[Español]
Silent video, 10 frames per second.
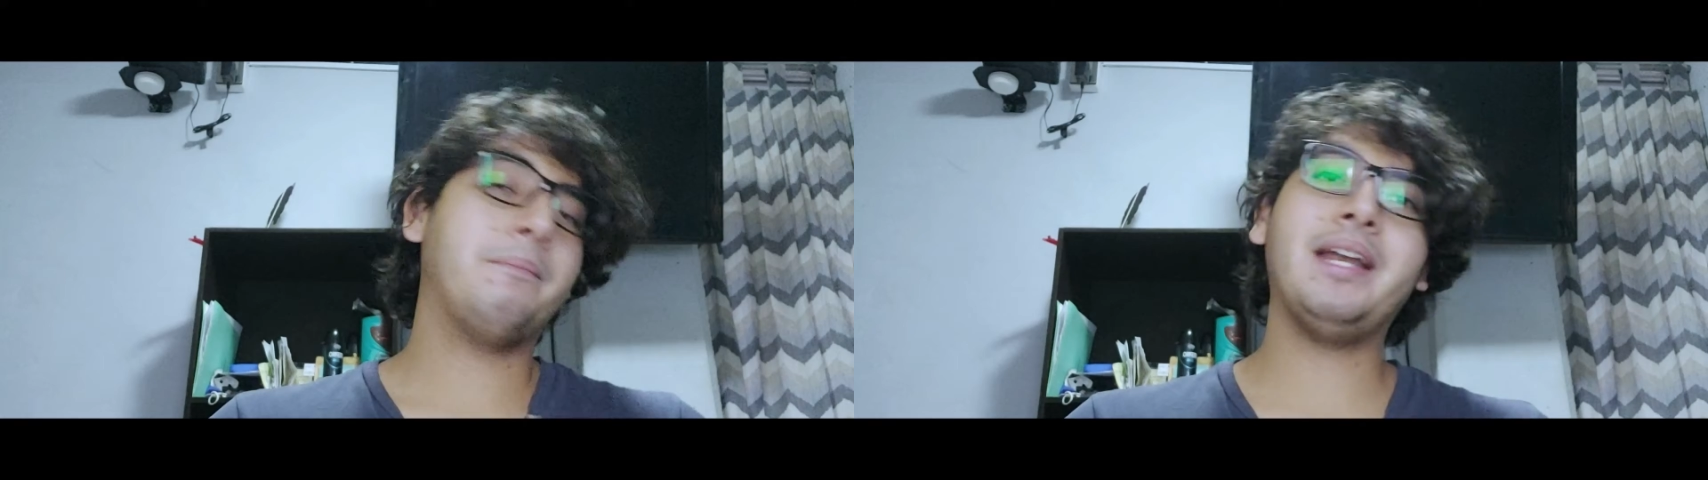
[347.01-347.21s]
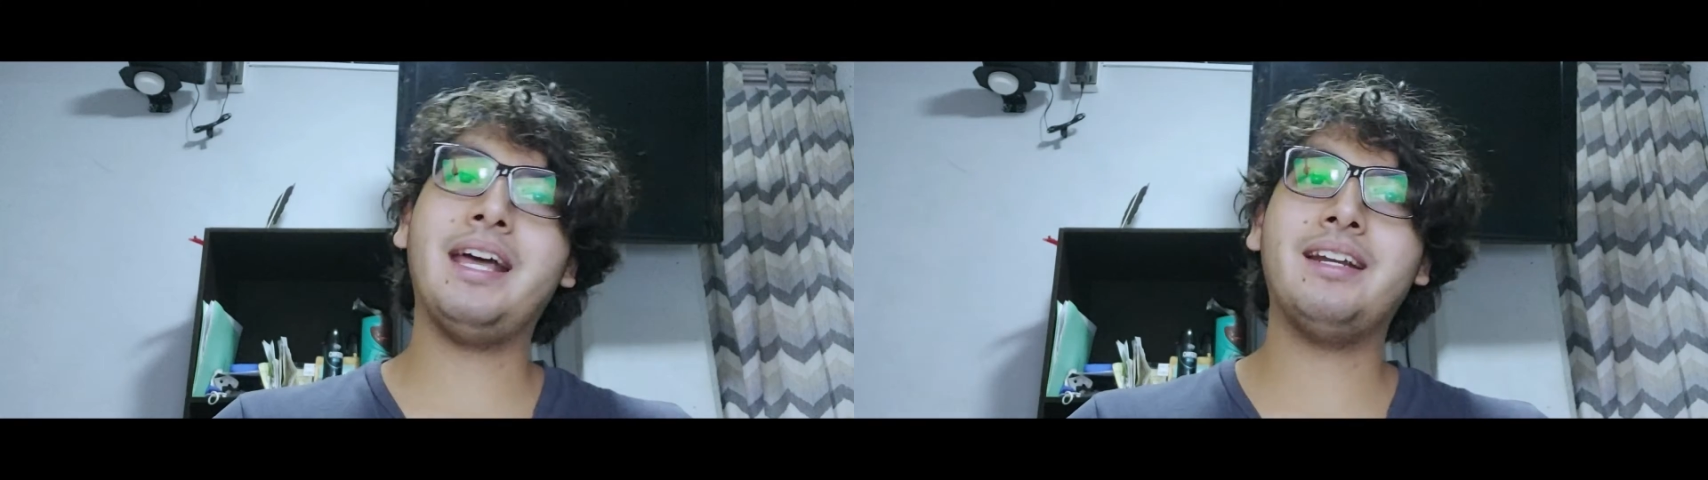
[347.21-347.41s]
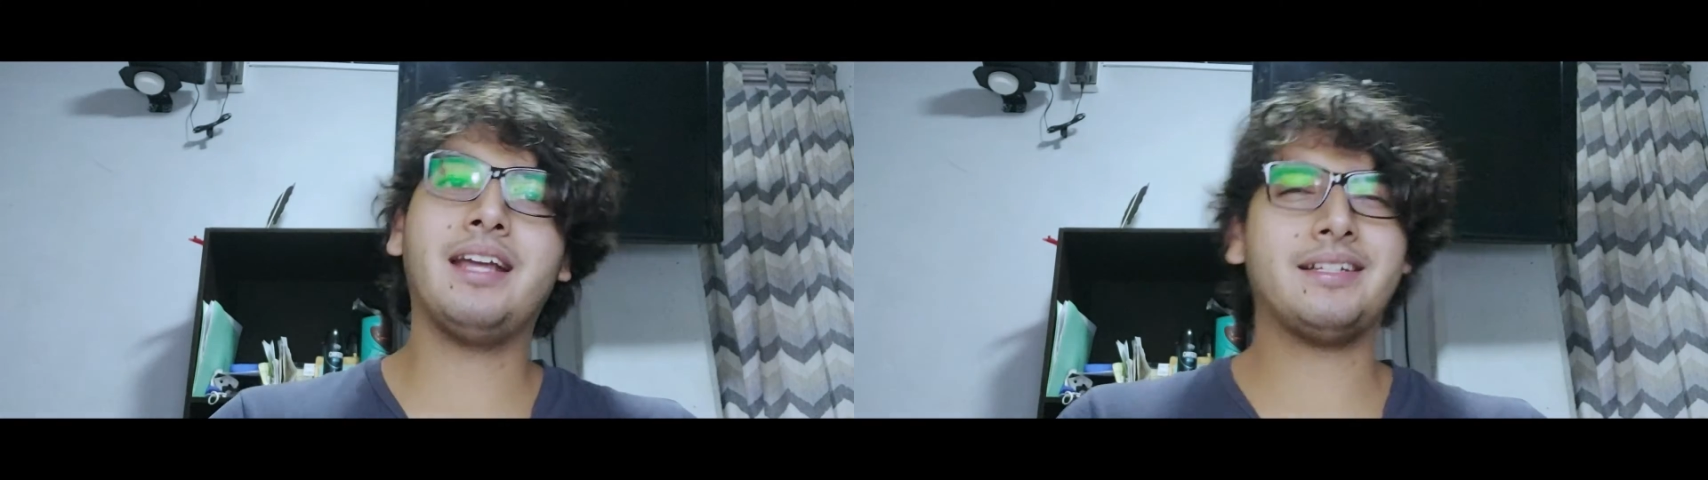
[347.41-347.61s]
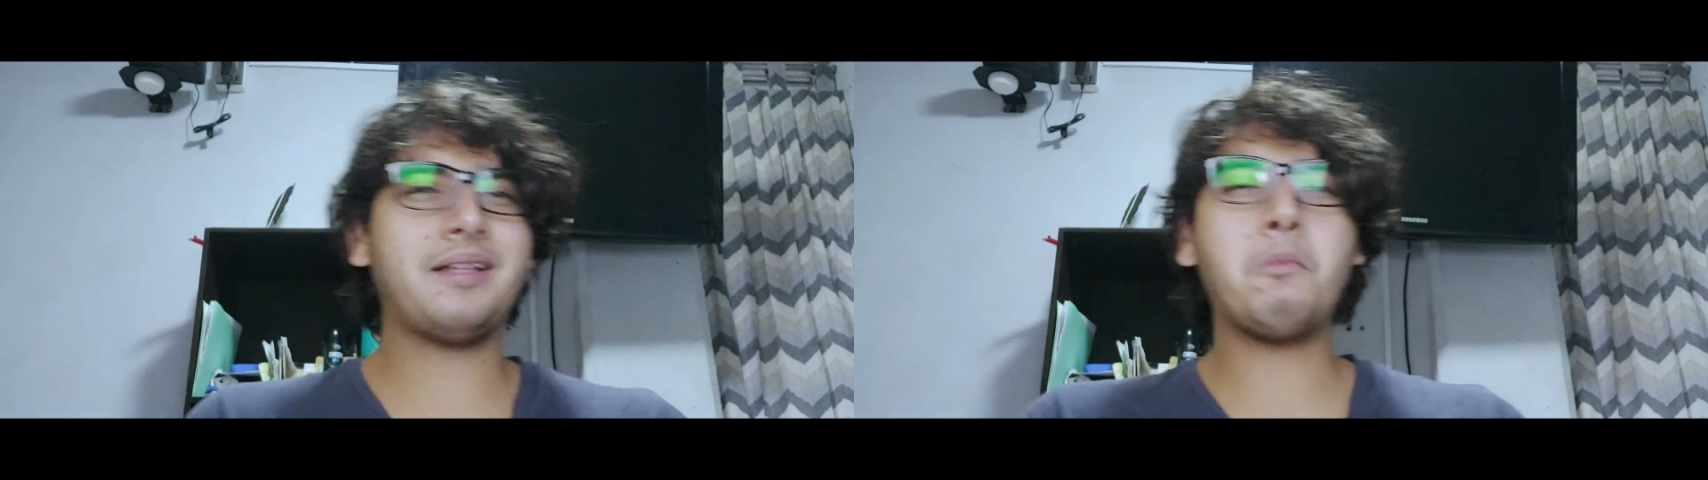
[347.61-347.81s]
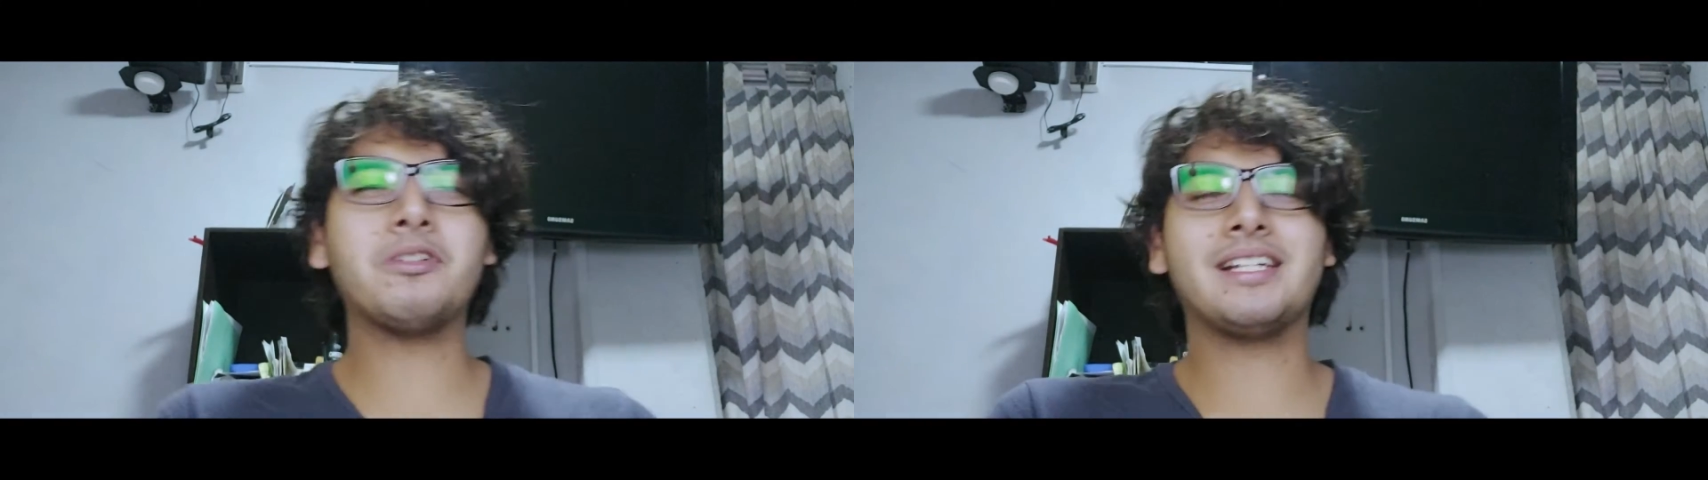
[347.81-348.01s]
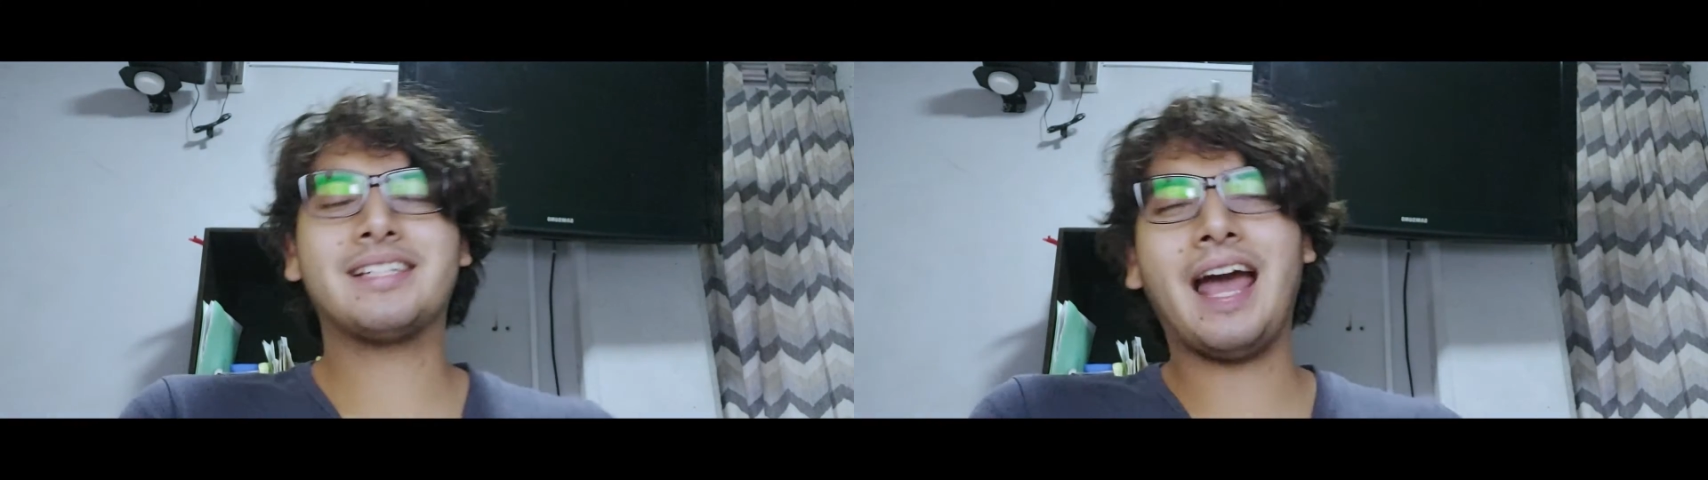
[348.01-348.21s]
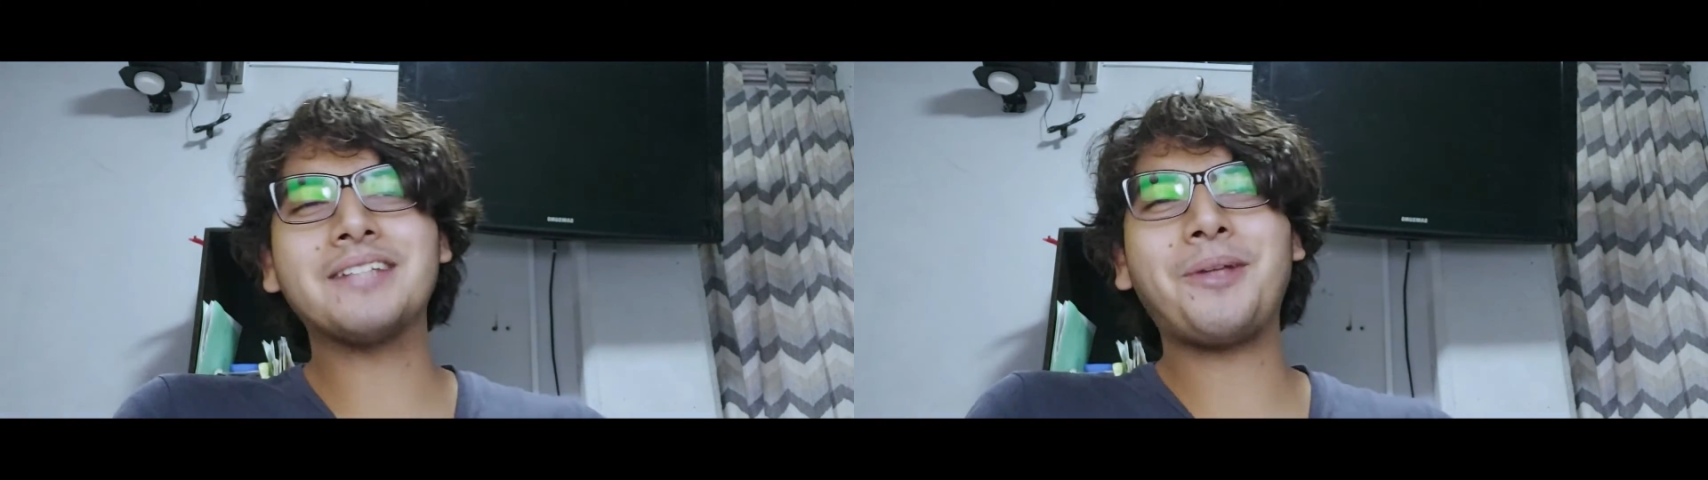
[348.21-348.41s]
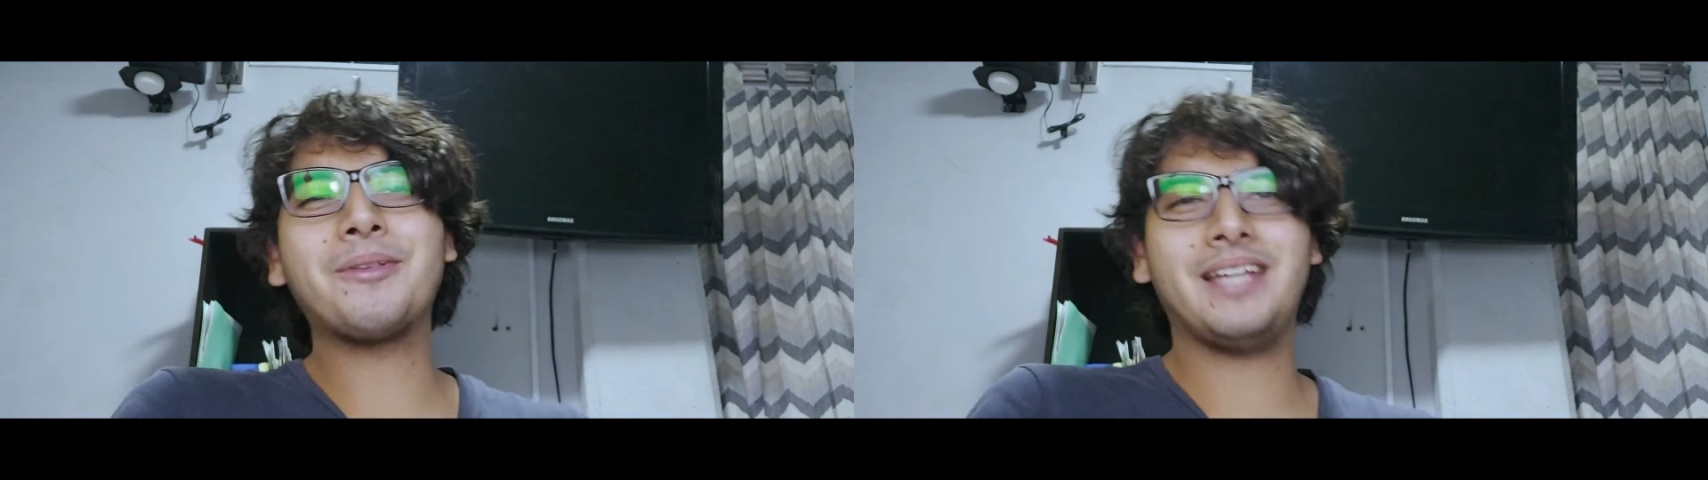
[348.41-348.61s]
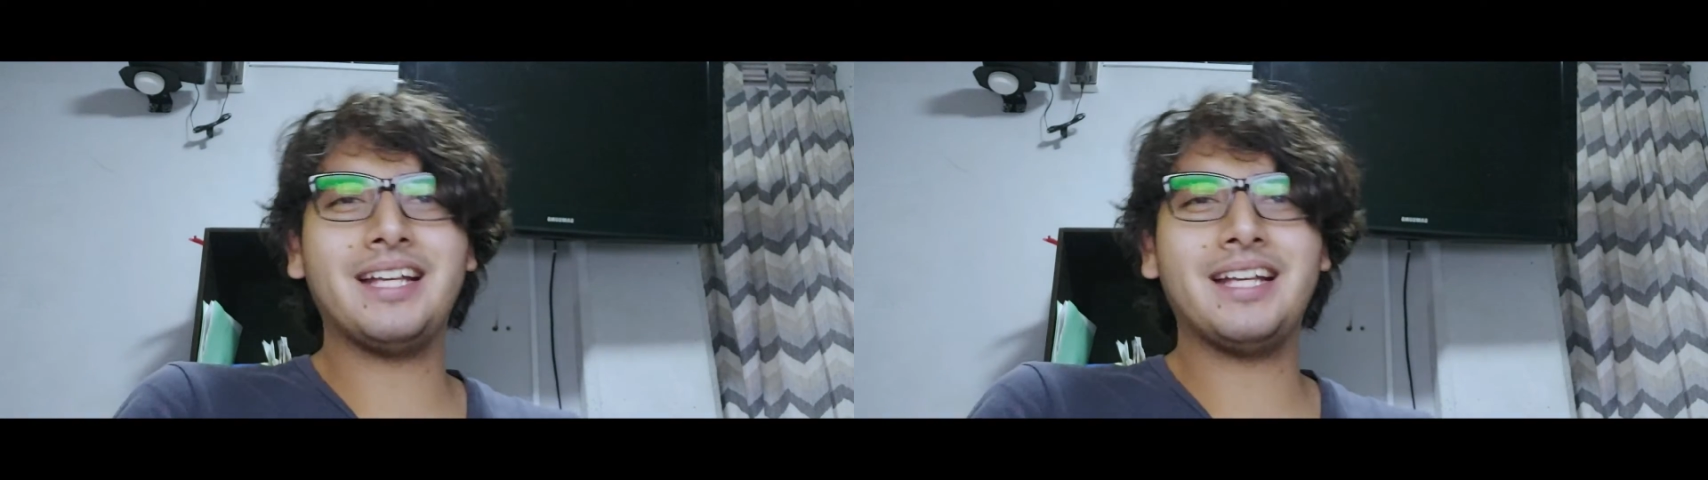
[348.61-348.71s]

Verán, estamos escasos